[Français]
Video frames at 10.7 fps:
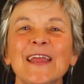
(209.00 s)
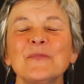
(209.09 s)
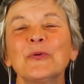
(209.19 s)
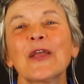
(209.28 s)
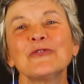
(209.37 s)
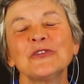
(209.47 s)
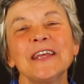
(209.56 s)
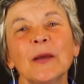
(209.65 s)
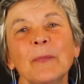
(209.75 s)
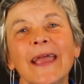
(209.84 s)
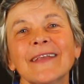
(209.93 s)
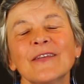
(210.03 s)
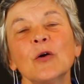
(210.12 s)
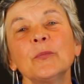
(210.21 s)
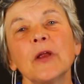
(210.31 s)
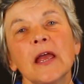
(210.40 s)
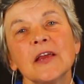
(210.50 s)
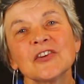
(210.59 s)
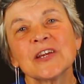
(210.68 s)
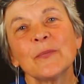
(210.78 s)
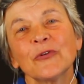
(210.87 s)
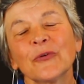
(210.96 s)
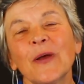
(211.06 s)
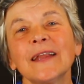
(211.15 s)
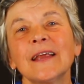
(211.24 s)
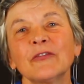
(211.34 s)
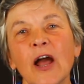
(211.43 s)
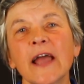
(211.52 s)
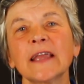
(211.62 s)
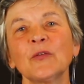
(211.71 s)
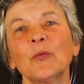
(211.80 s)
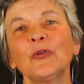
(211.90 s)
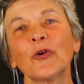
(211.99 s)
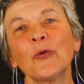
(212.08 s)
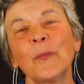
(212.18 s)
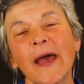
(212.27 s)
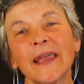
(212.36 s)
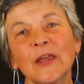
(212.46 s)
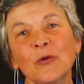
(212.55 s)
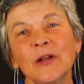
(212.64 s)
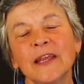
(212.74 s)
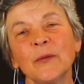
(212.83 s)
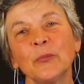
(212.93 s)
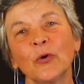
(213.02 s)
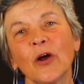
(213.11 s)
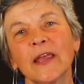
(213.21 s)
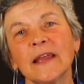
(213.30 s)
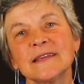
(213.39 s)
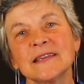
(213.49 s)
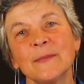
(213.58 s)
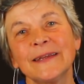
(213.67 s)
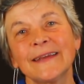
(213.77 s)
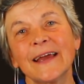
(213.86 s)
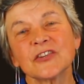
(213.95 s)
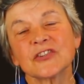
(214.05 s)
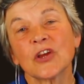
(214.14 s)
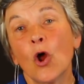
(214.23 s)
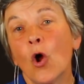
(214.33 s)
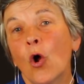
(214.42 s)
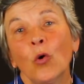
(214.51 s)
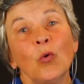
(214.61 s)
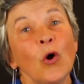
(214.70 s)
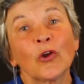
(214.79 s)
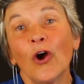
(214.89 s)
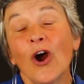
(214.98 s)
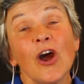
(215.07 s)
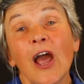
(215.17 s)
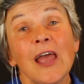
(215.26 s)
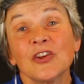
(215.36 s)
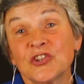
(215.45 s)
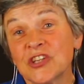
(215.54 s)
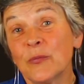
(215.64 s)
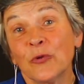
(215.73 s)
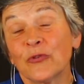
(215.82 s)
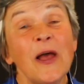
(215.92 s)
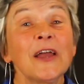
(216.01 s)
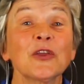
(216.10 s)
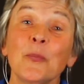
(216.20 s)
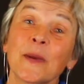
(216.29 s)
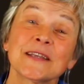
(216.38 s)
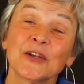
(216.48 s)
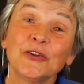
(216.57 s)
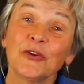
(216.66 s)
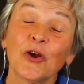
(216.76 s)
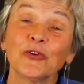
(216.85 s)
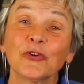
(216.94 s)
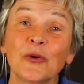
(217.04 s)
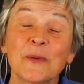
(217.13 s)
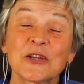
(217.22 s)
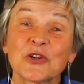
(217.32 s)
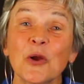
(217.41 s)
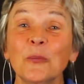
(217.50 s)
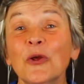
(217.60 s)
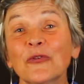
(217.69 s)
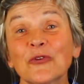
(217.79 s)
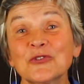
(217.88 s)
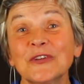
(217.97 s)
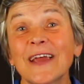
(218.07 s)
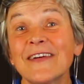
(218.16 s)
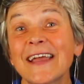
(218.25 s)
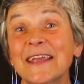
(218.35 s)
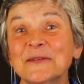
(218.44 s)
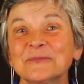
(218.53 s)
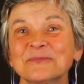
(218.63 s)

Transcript: Il pourrait vous dire, par exemple, j'ai besoin d'avoir un rythme de repas régulier pour organiser mes tâches, ou encore, j'ai besoin que personne ne rentre dans ma chambre lorsque je travaille.